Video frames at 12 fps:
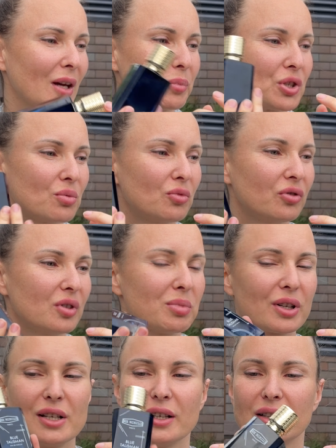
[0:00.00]
почему
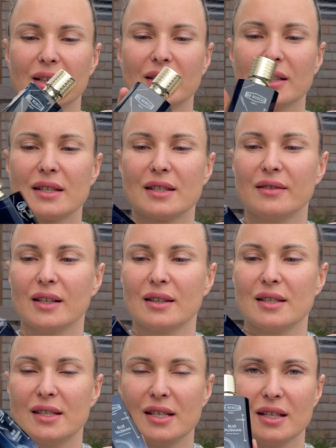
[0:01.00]
выбрали этот цвет,
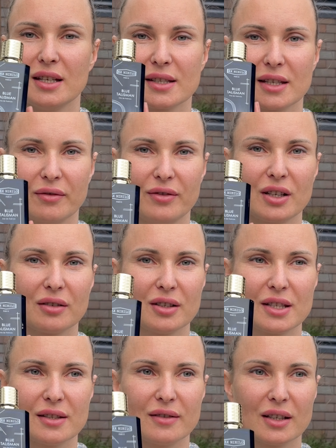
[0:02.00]
синий, сапфировый
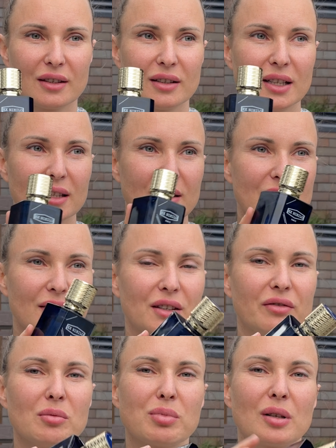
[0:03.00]
цвет? Этот цвет
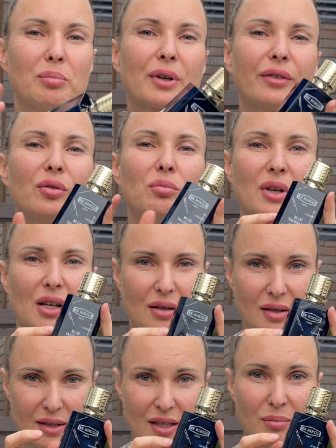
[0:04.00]
выбрал парфюмер,
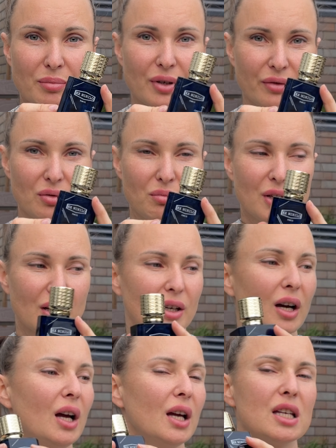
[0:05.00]
сам парфюмер,
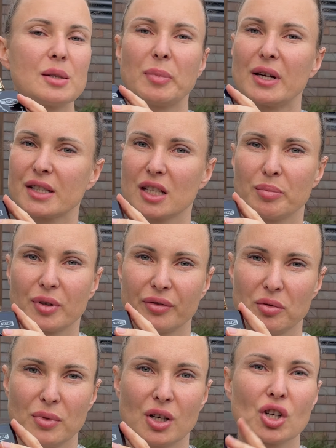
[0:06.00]
испанский
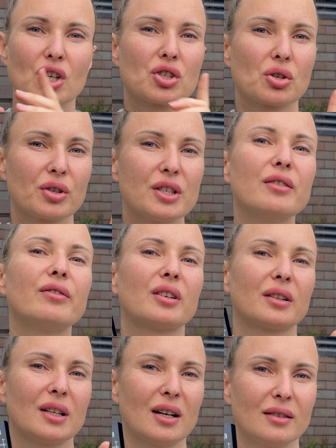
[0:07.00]
парфюмер Жорди
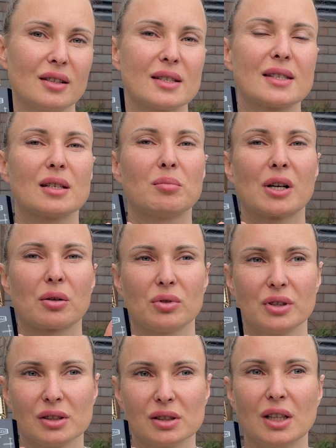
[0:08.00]
Фернандес,
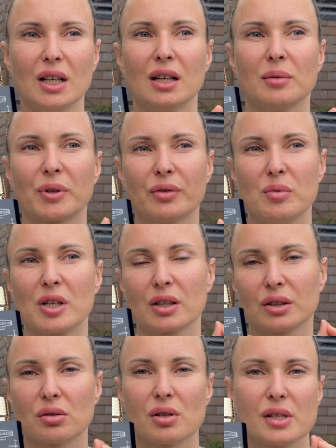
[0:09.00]
самородок, парфюмер,
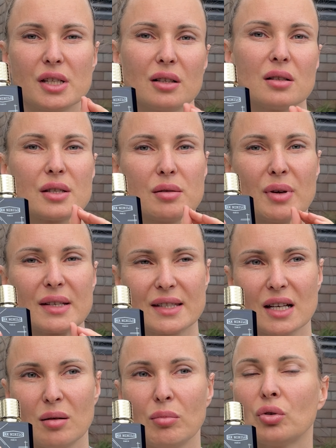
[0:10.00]
который сделал себя
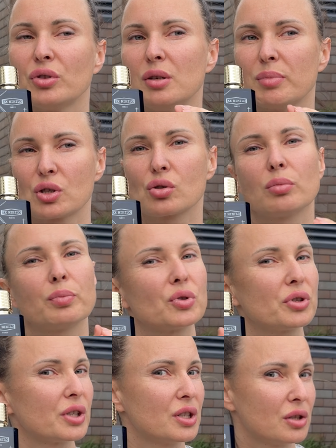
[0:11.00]
сам. Он не пошел по
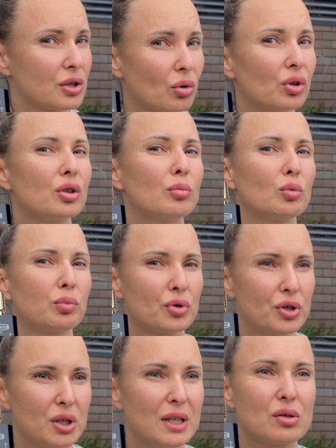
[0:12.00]
традиционному
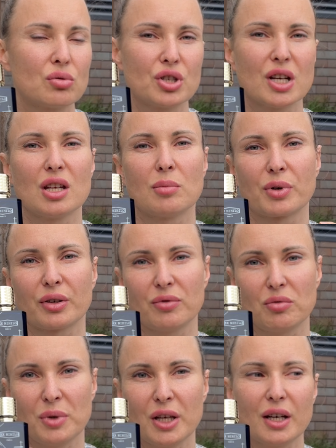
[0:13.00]
пути изучения
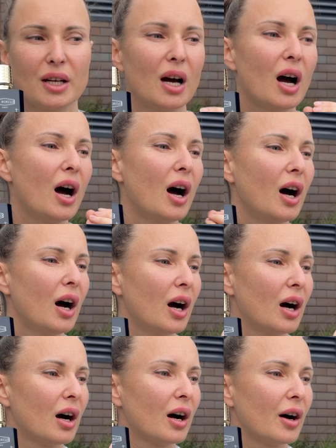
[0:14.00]
парфюмерии,
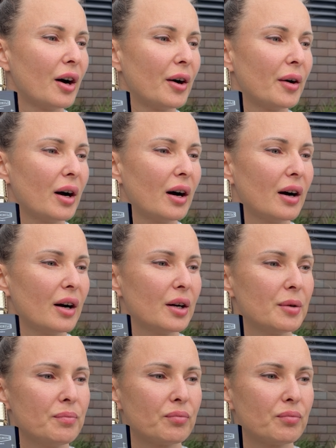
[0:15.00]
а, а